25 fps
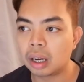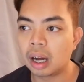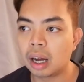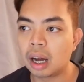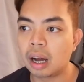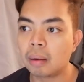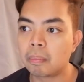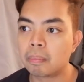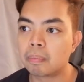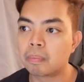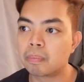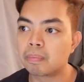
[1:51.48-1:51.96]

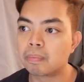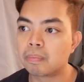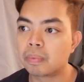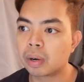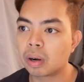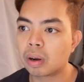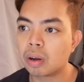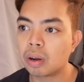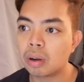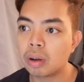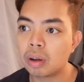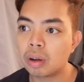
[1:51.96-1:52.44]
a
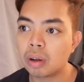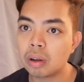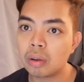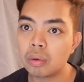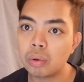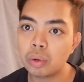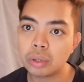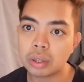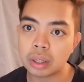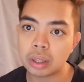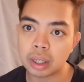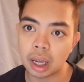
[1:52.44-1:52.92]

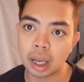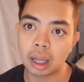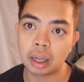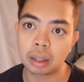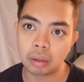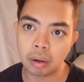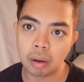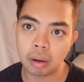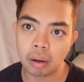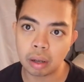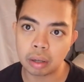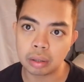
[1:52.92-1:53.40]
pros
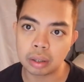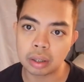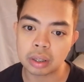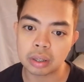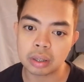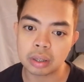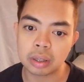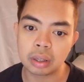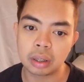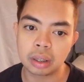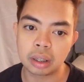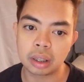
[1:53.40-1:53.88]
and
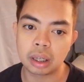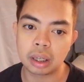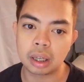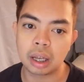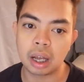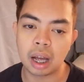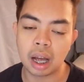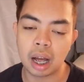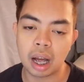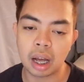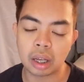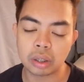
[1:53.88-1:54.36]
cons
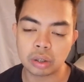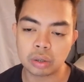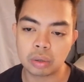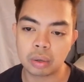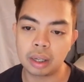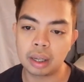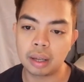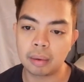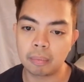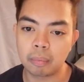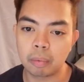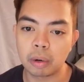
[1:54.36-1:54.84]

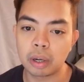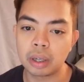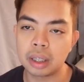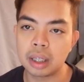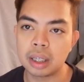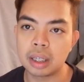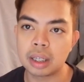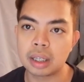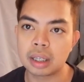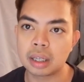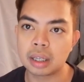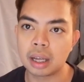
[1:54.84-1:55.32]
actually for
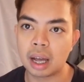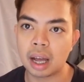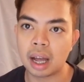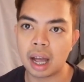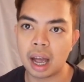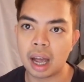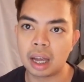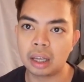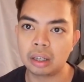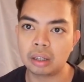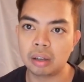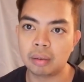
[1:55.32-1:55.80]
this uh,
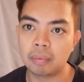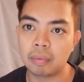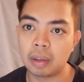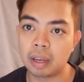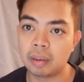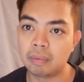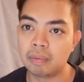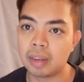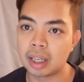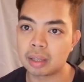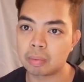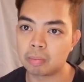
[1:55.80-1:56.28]
kind of
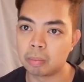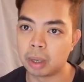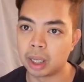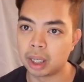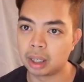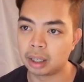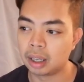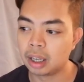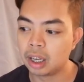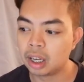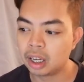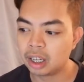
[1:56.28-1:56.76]
investment
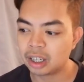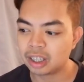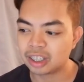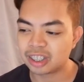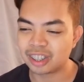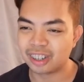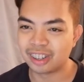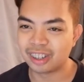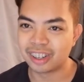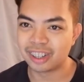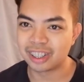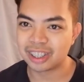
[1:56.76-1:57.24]

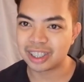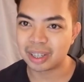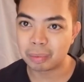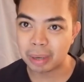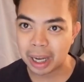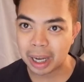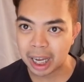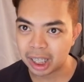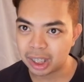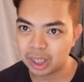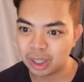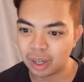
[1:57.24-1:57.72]
so
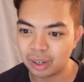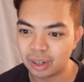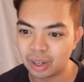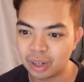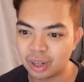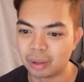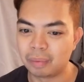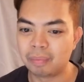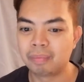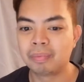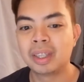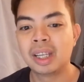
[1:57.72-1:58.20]
samahan niyo
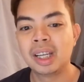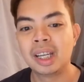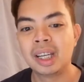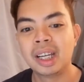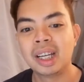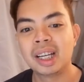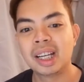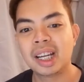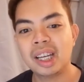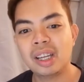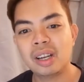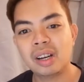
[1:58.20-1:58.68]
ako
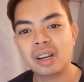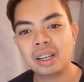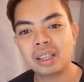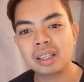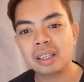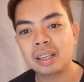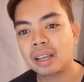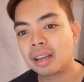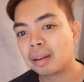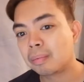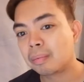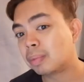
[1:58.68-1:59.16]

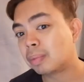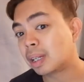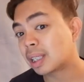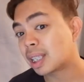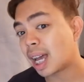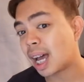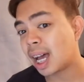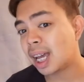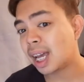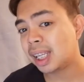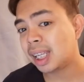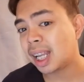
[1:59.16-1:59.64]
ngayon
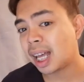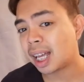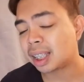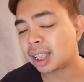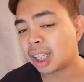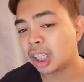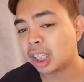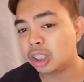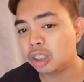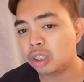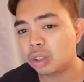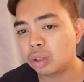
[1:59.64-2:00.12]
basahan
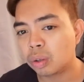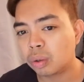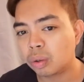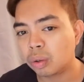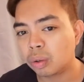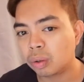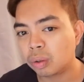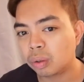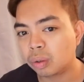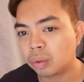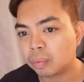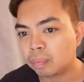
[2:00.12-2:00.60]
natin
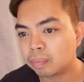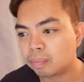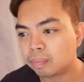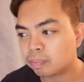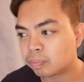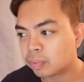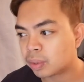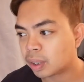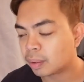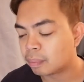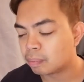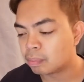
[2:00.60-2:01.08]
yung
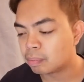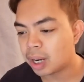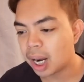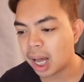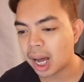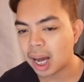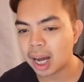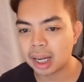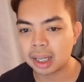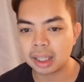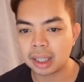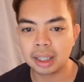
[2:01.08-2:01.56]

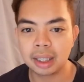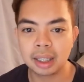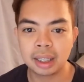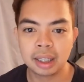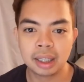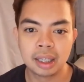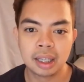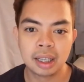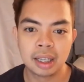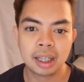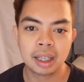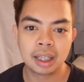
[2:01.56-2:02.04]
blog
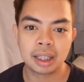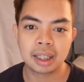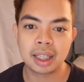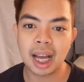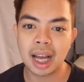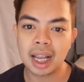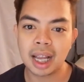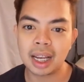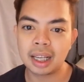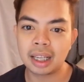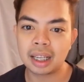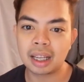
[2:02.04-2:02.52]

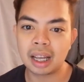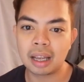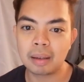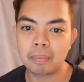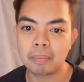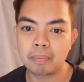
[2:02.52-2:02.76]
galing kay